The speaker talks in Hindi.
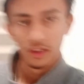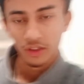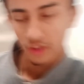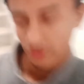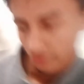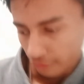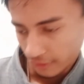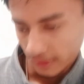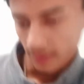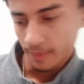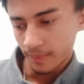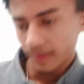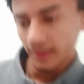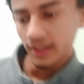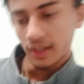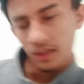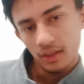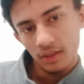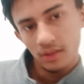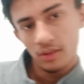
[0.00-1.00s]
तो फिर
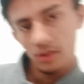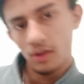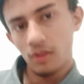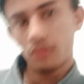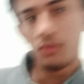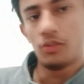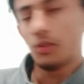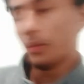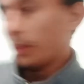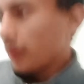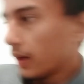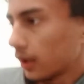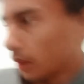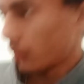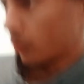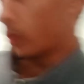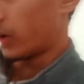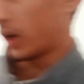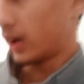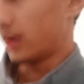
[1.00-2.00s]
मैं वो भी
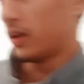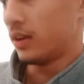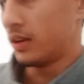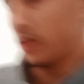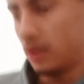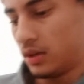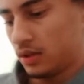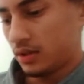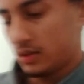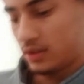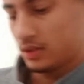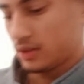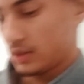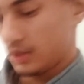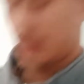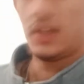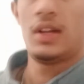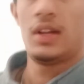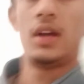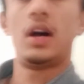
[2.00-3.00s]
करूँगा
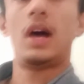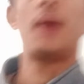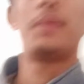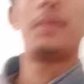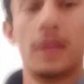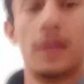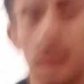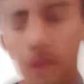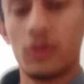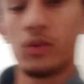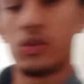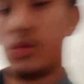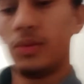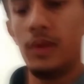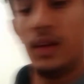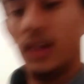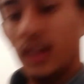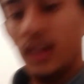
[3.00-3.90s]
आपके लिए कुछ भी